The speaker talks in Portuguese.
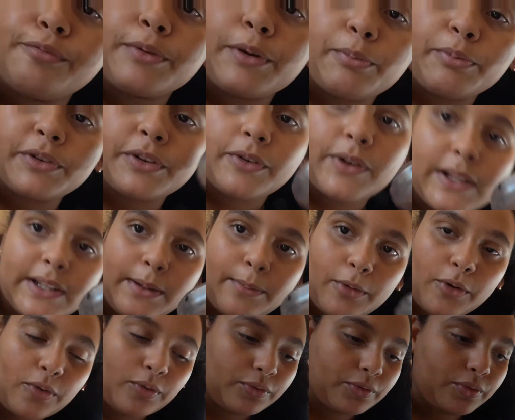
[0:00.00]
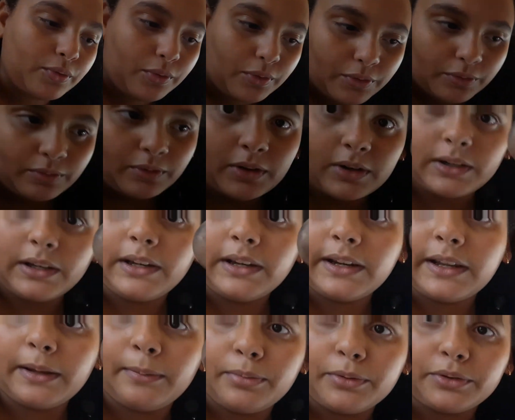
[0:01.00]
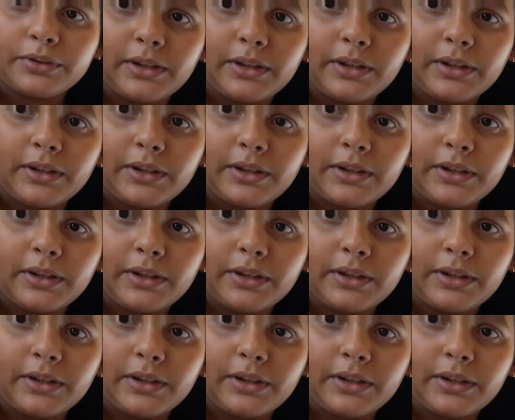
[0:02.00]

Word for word: pra poder guardar meu contorno. Olha, ele quebrou,